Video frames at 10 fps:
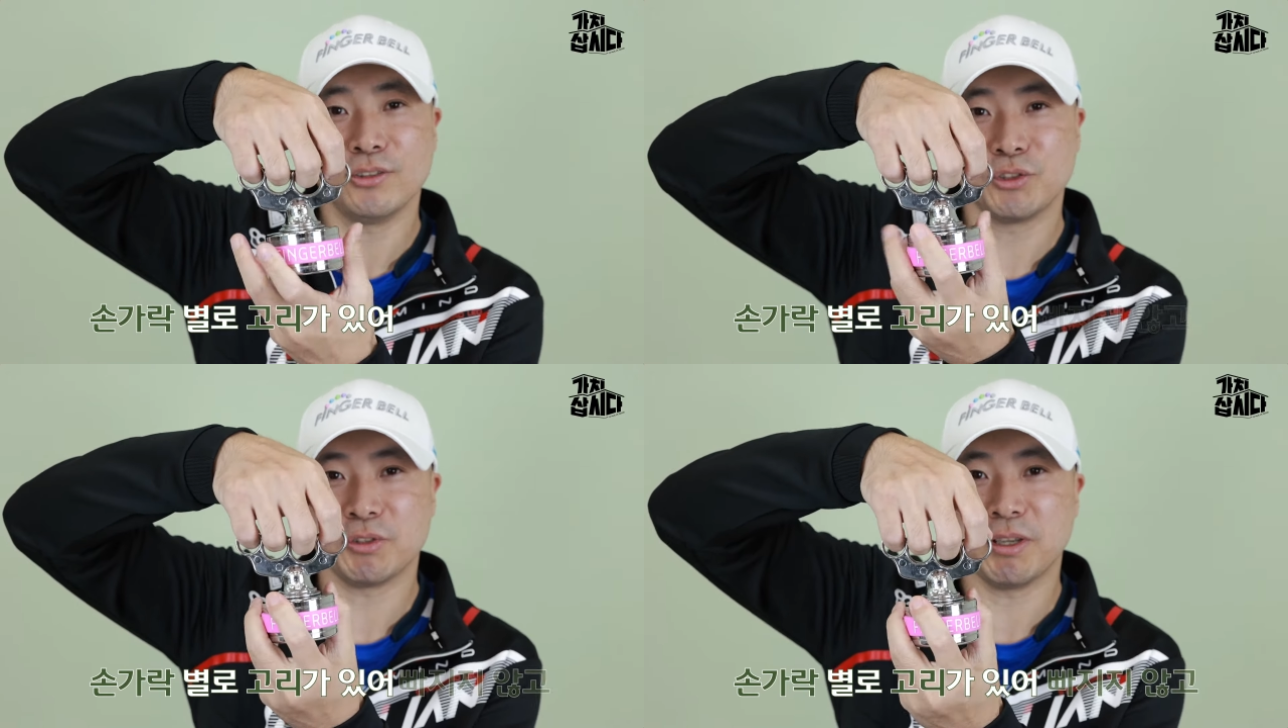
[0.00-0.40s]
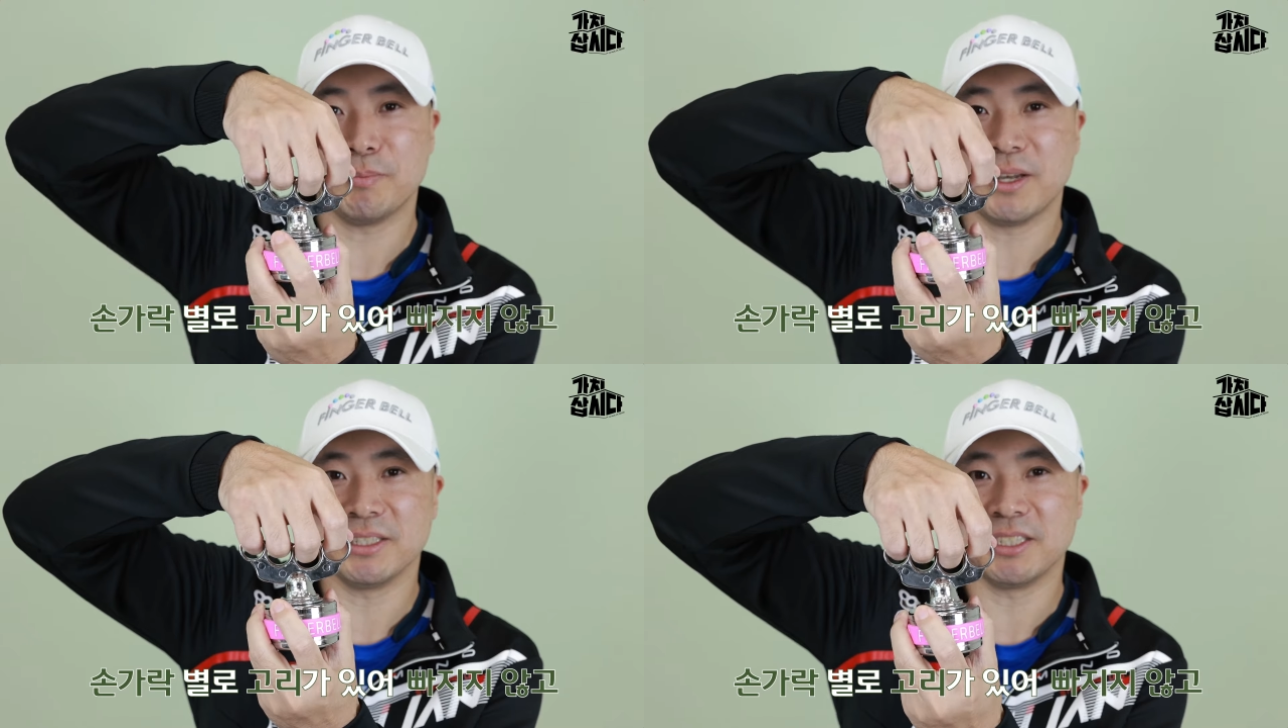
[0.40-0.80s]

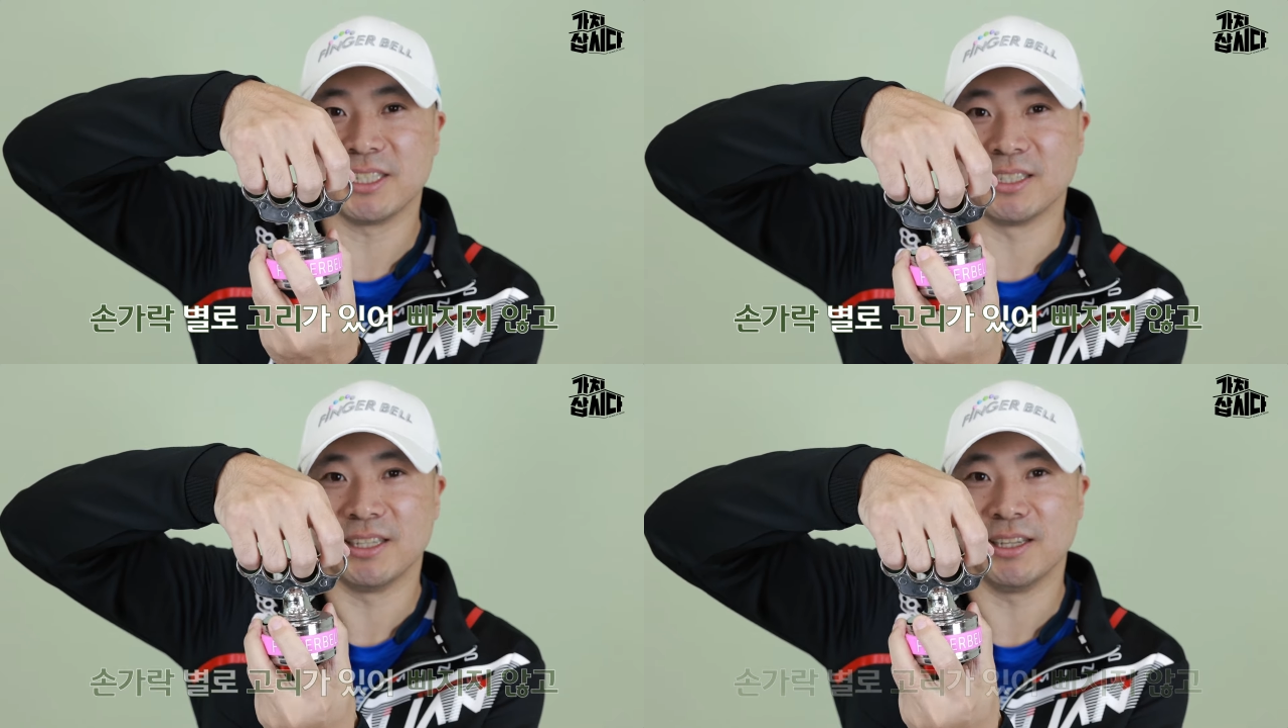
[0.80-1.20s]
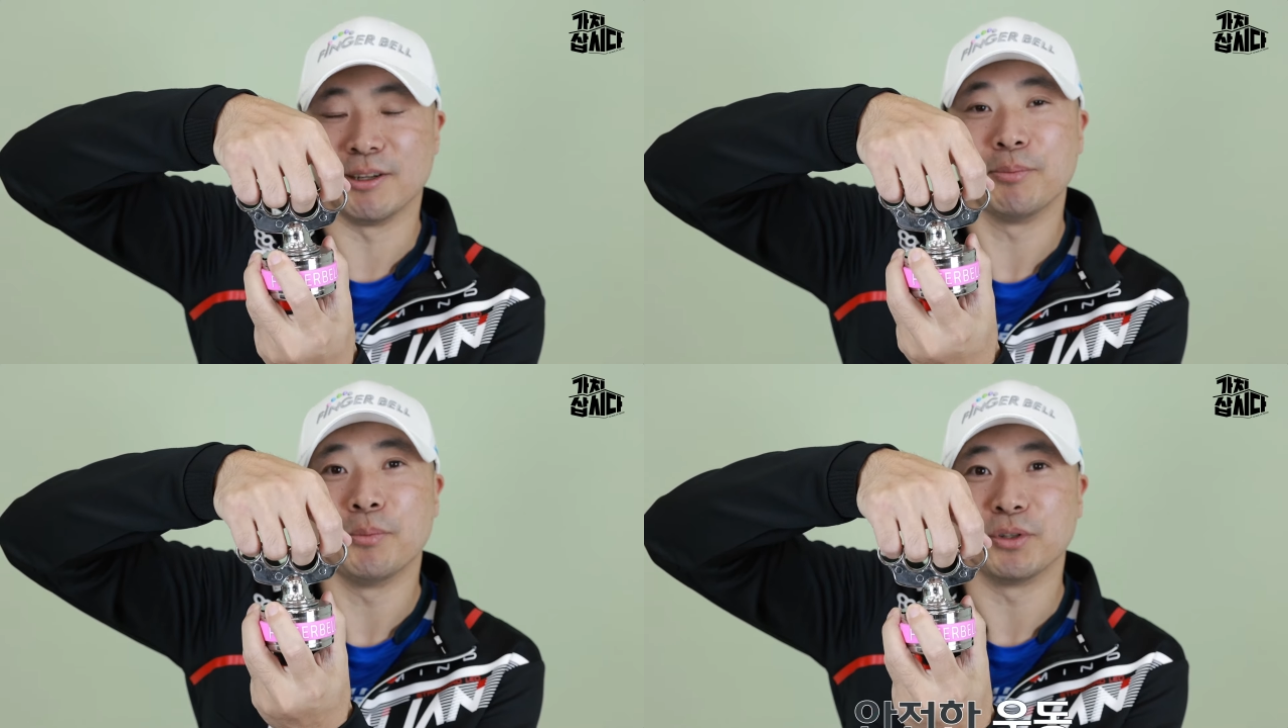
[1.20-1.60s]
쉽게 빠지지
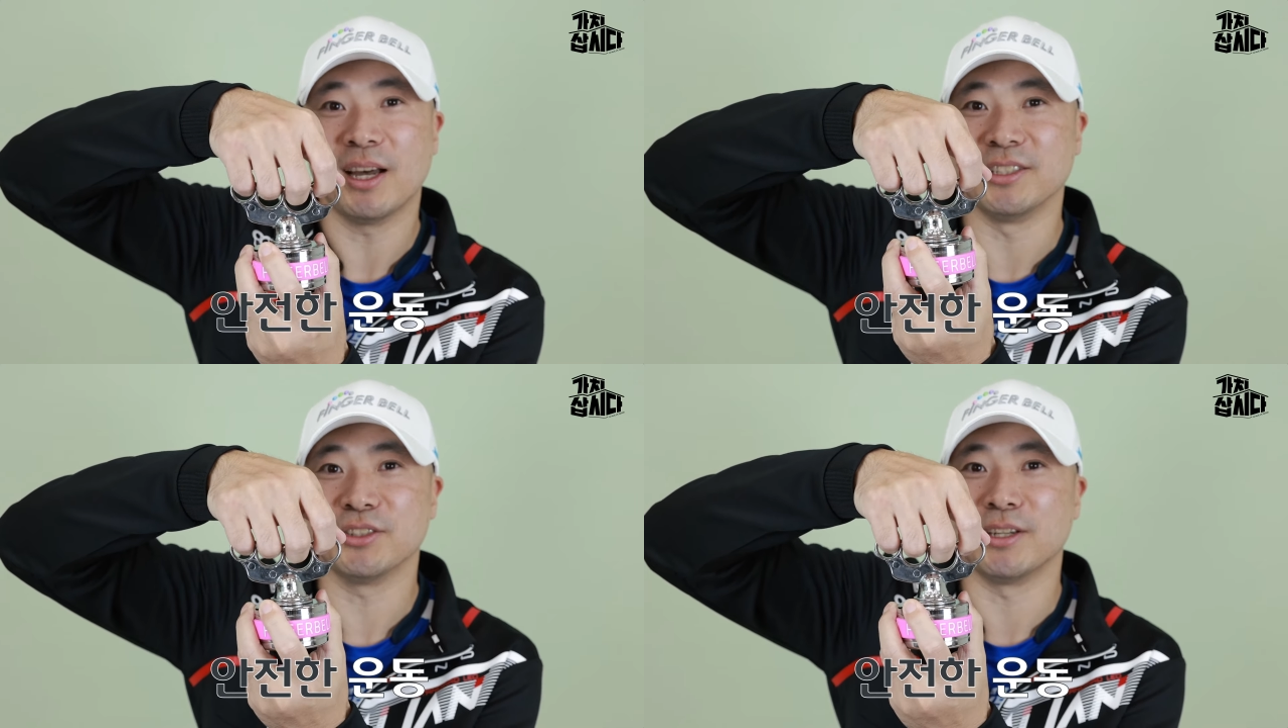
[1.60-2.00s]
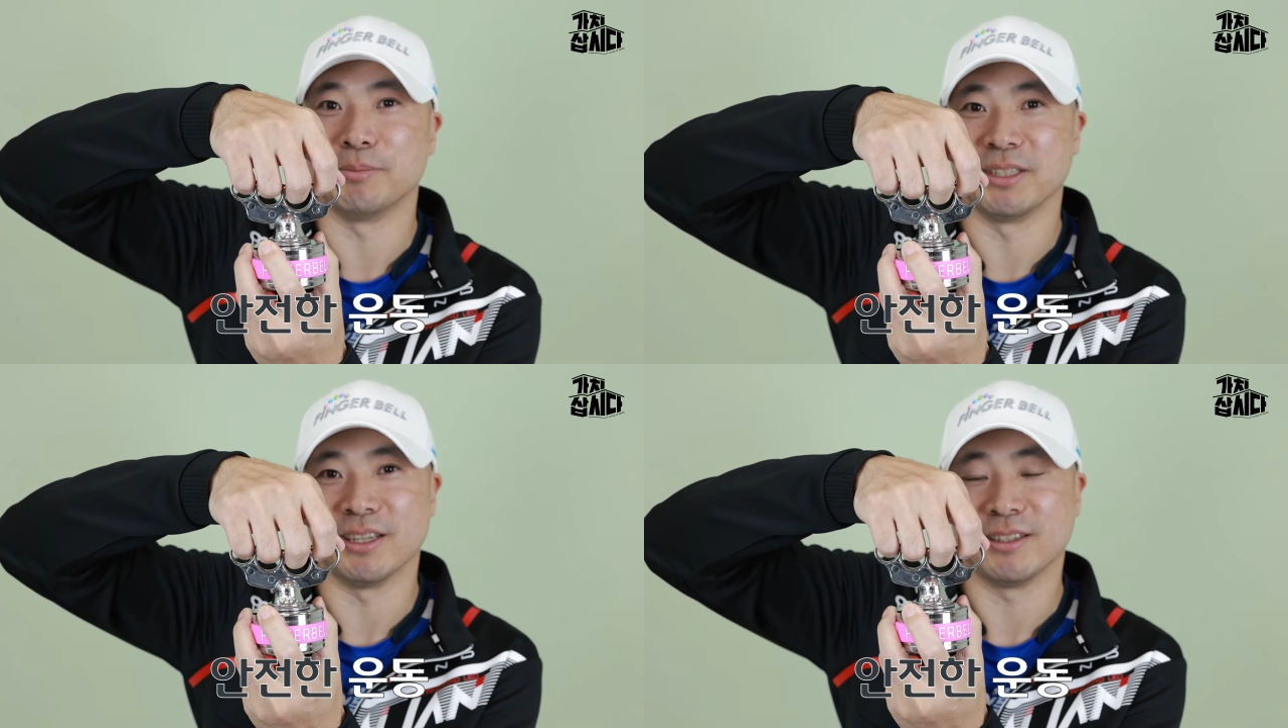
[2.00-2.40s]
않아 보다
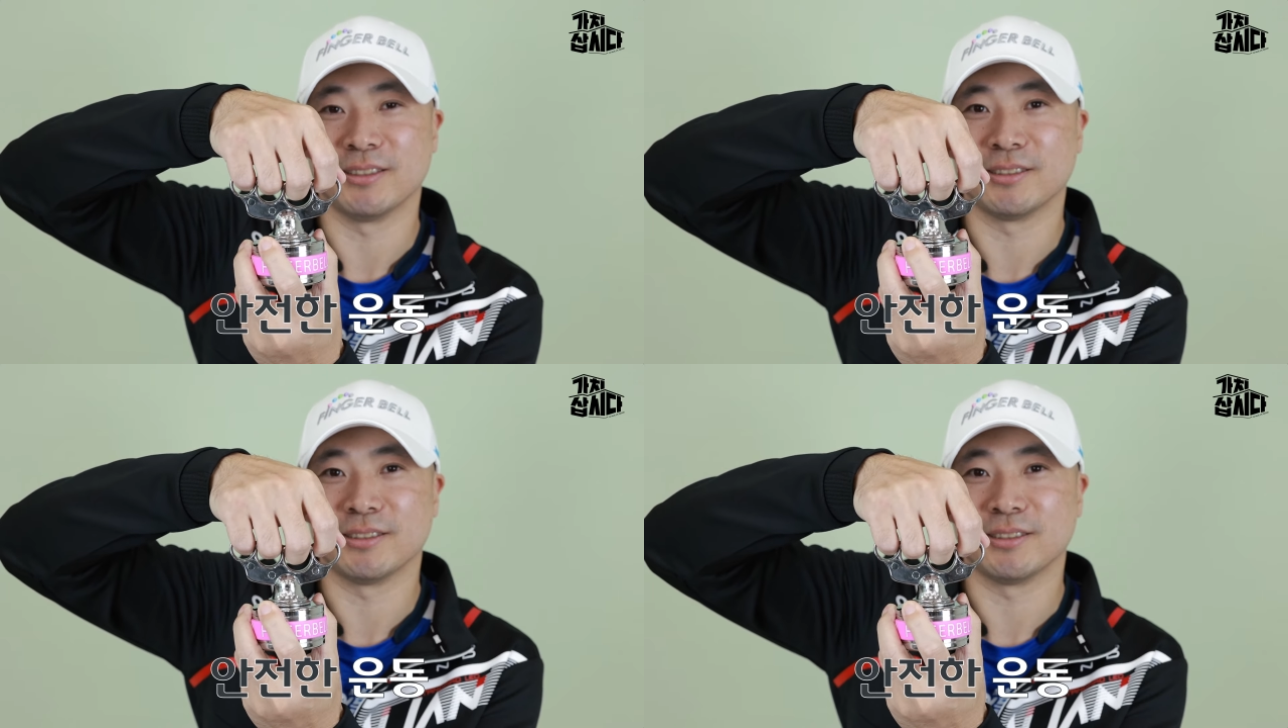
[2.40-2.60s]
안전합니다.